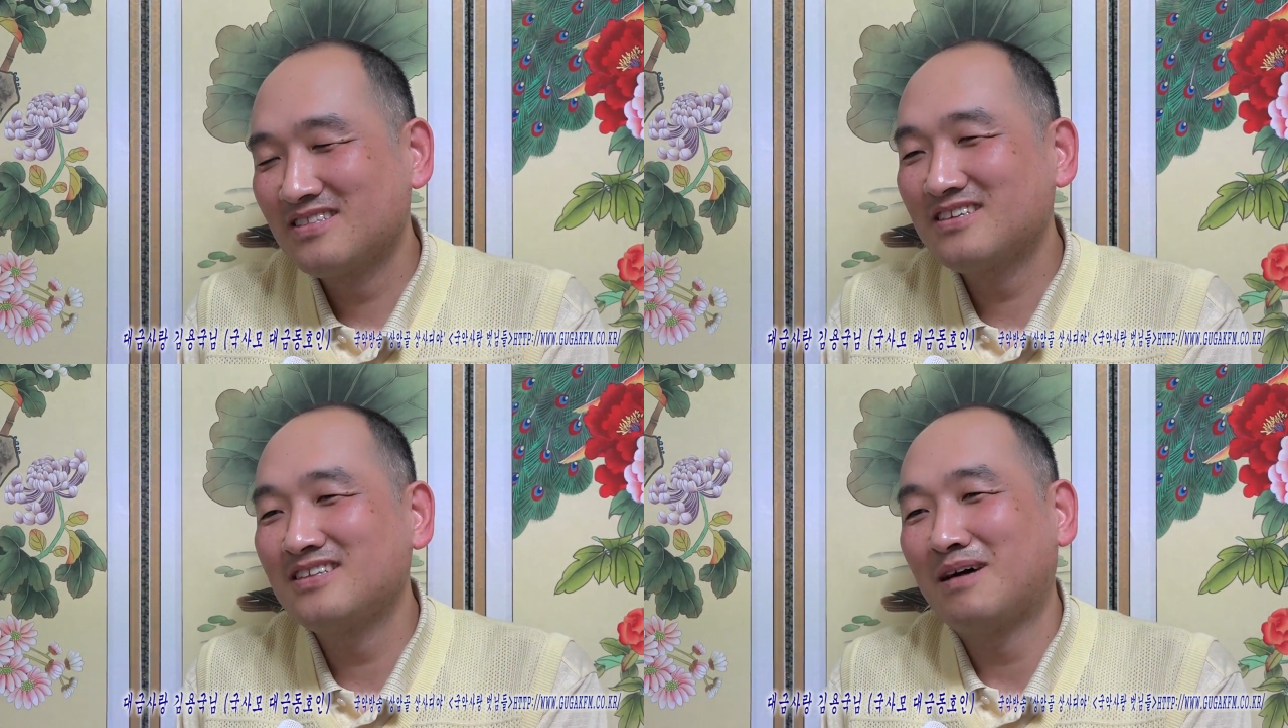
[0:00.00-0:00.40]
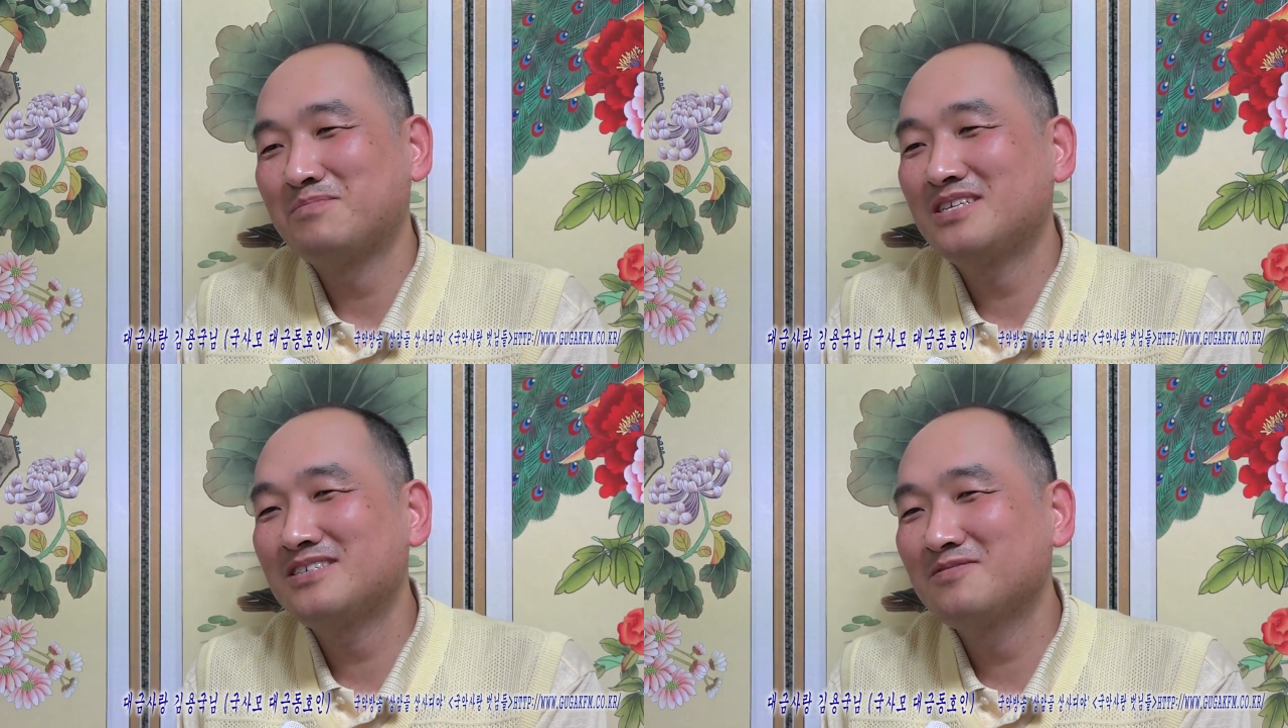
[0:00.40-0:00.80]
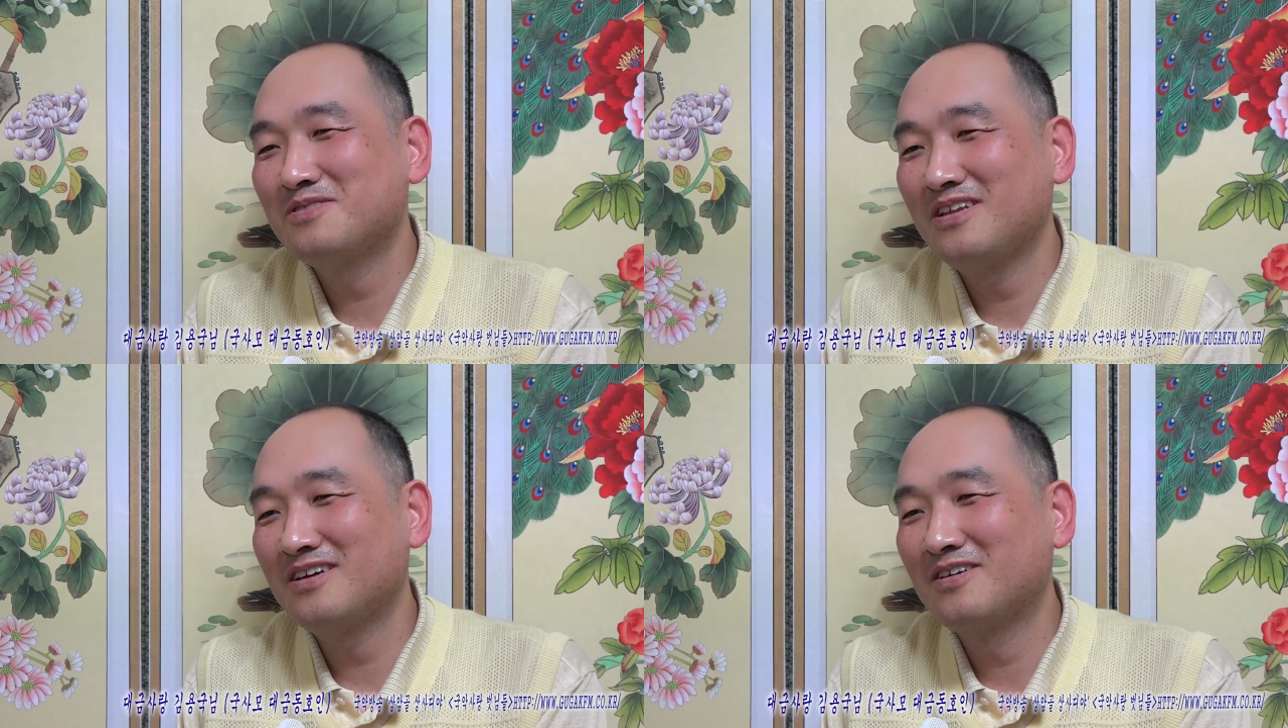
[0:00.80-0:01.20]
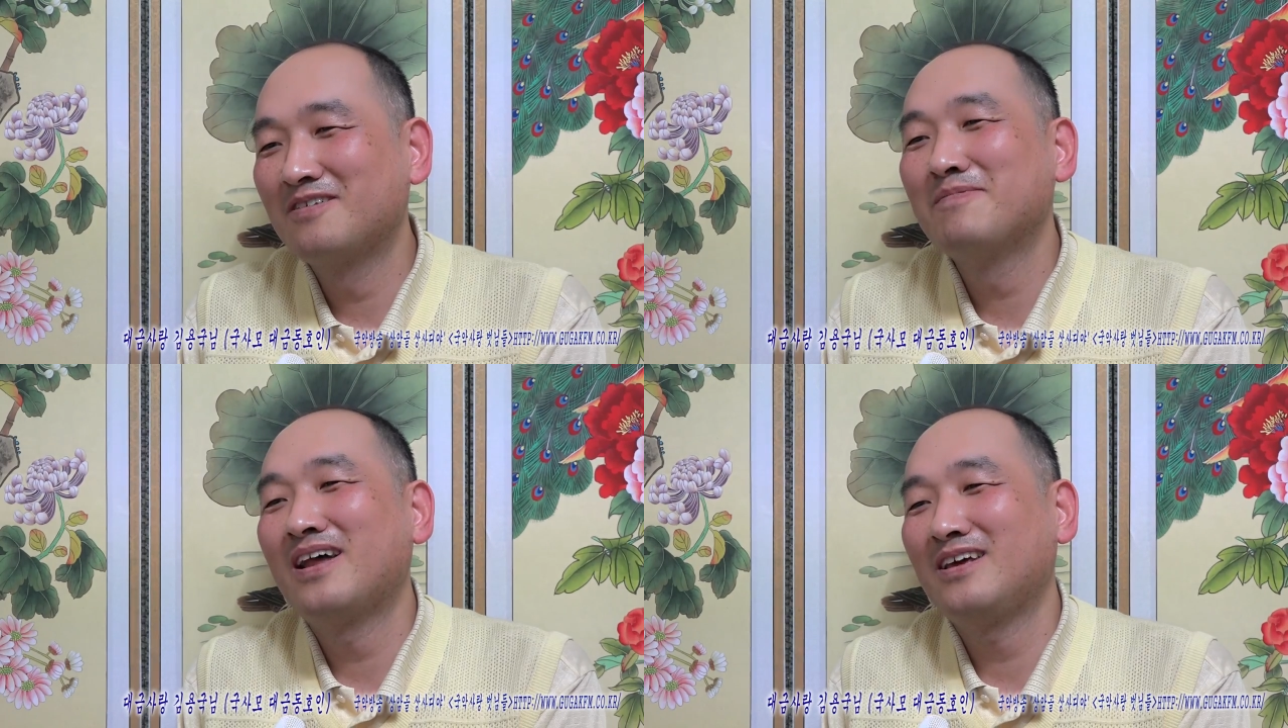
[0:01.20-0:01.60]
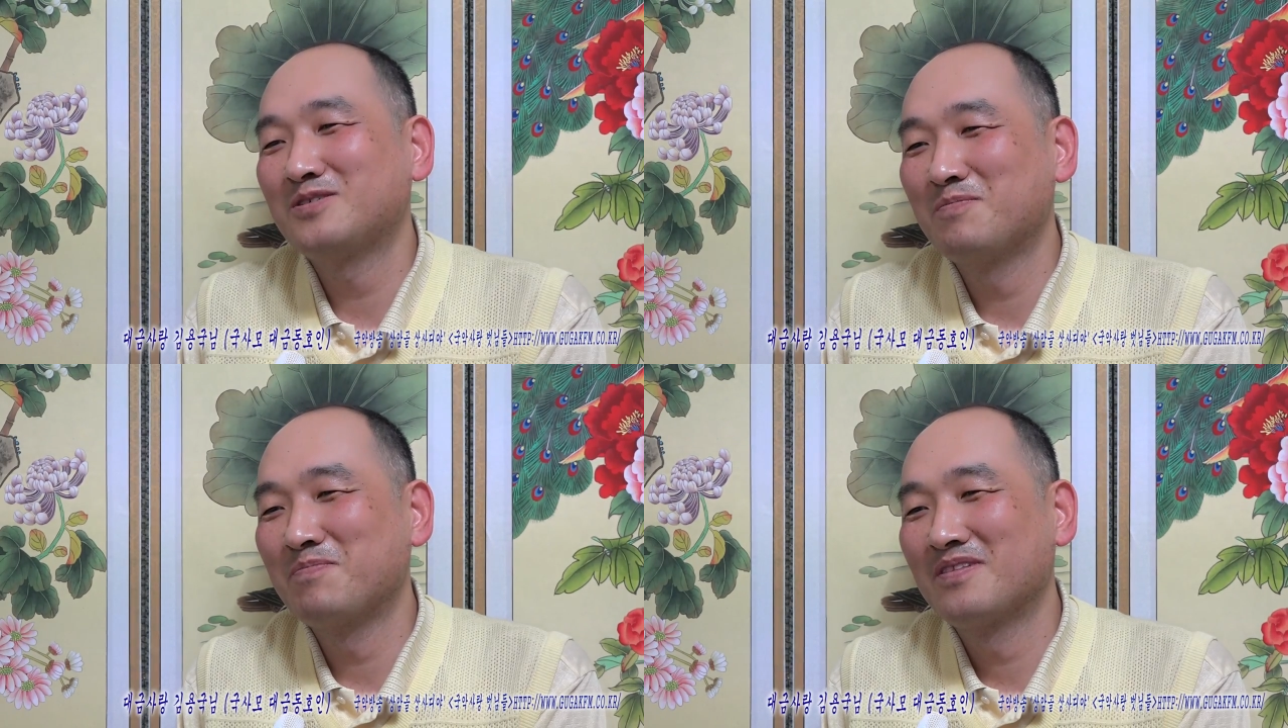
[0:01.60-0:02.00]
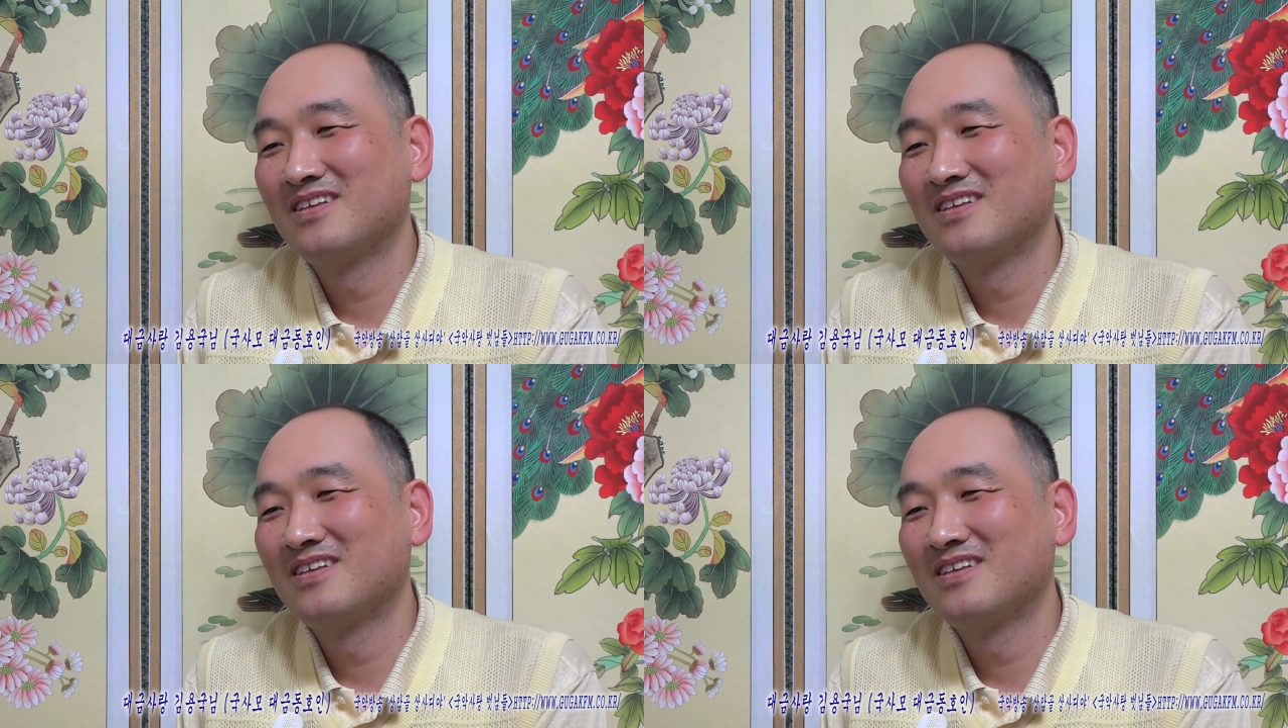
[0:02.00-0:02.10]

특히 남자 친구들이 그 말에 좀